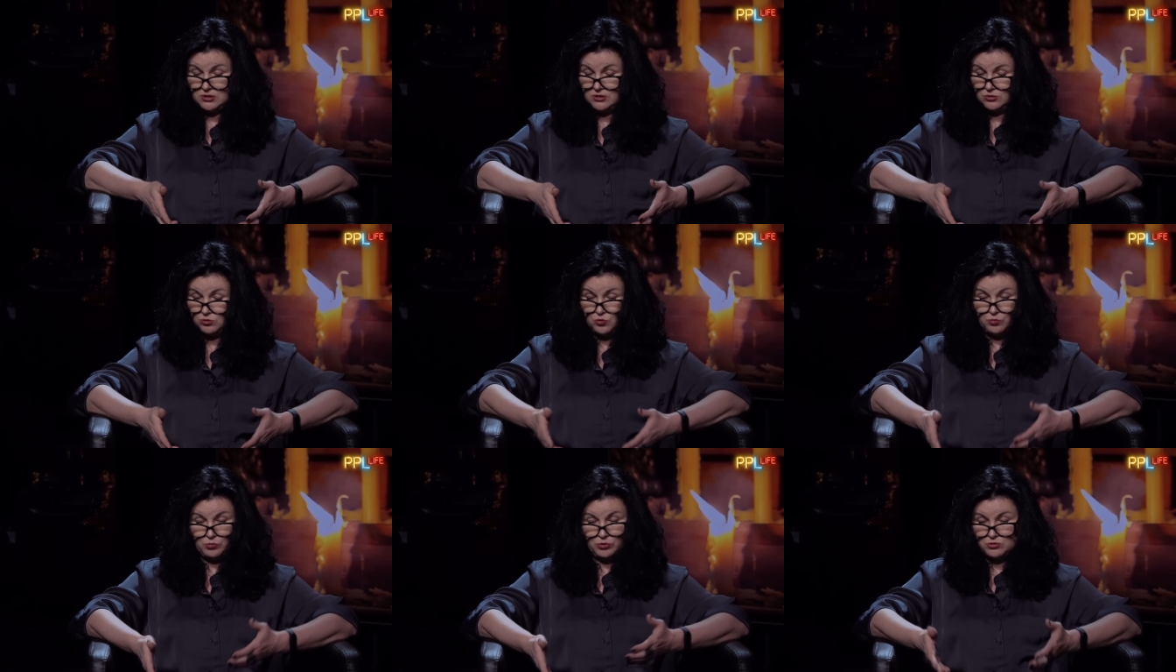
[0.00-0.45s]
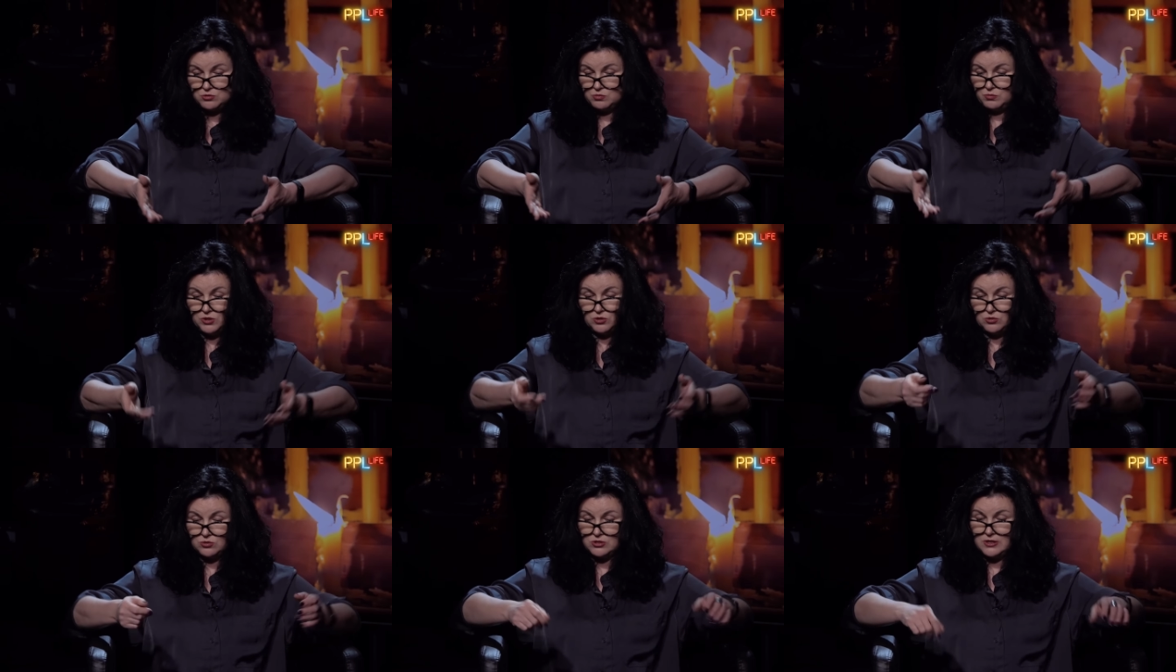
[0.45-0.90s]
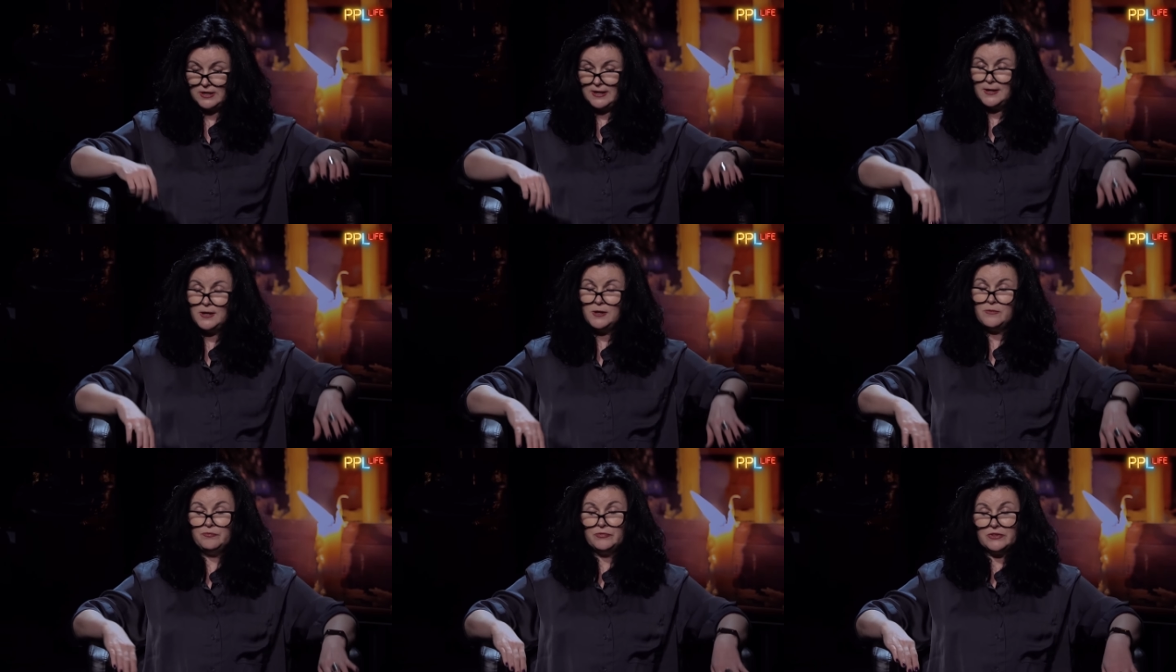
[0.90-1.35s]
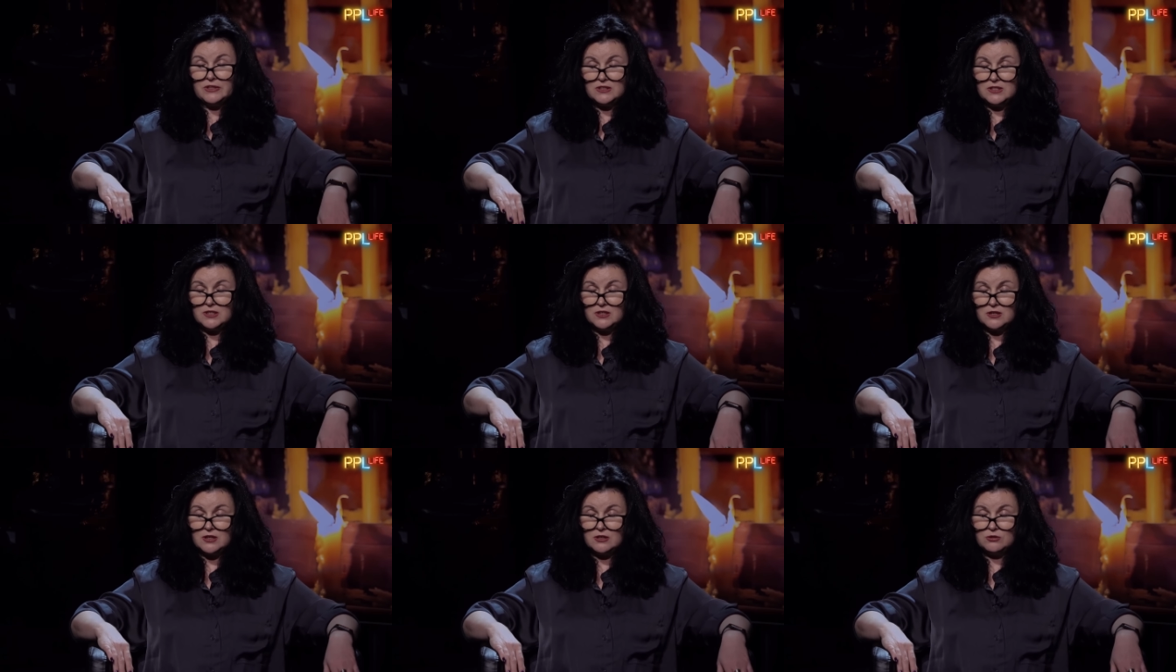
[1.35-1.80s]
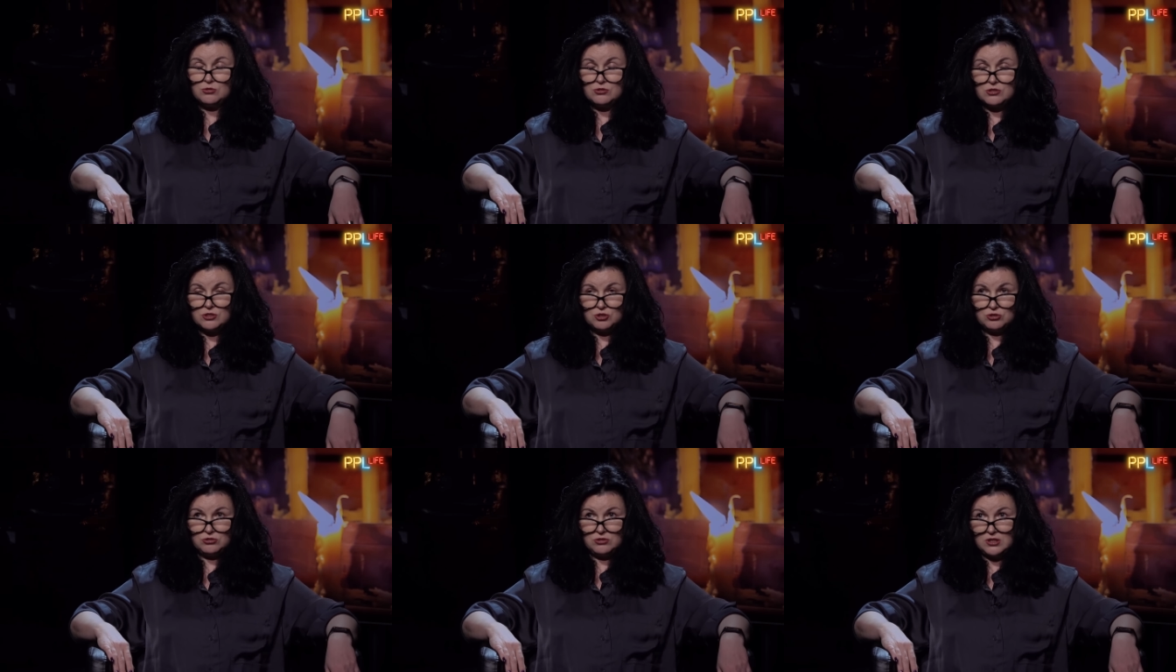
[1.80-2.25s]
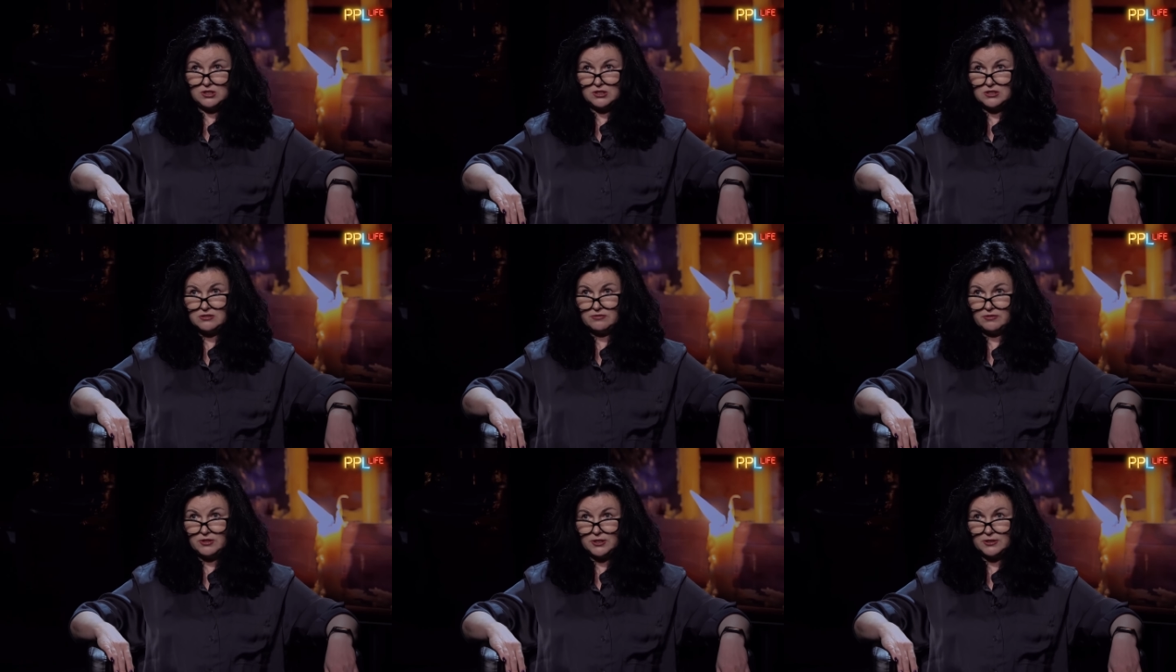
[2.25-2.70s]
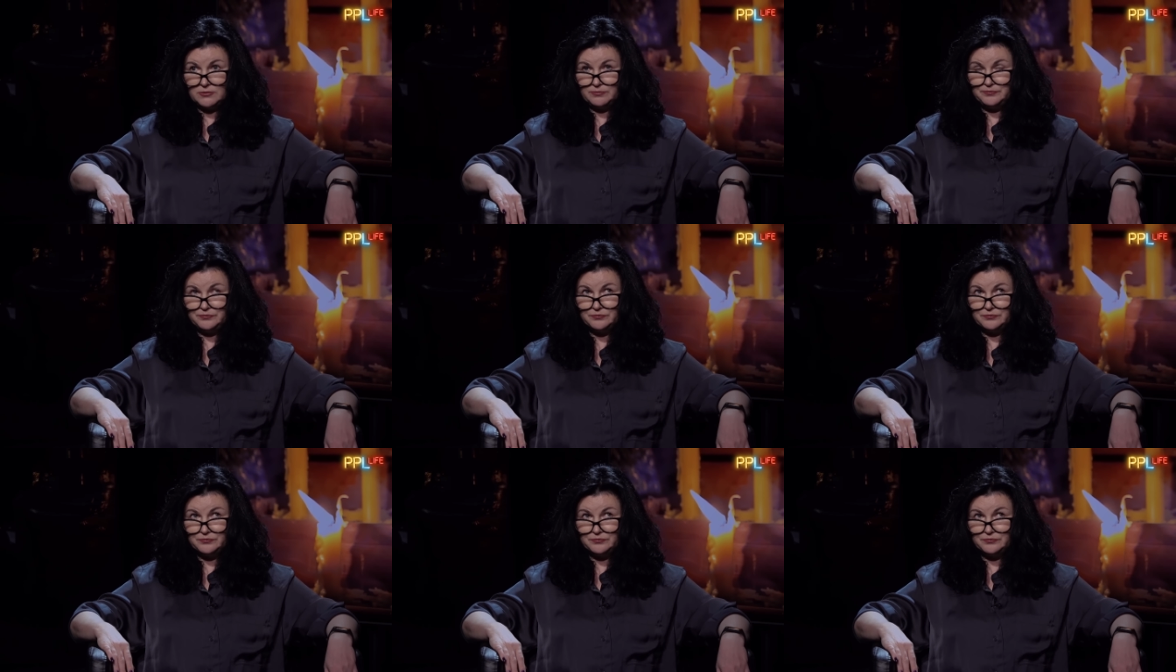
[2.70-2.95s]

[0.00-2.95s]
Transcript: Ну, плюс-минус те градусы, что я назвала.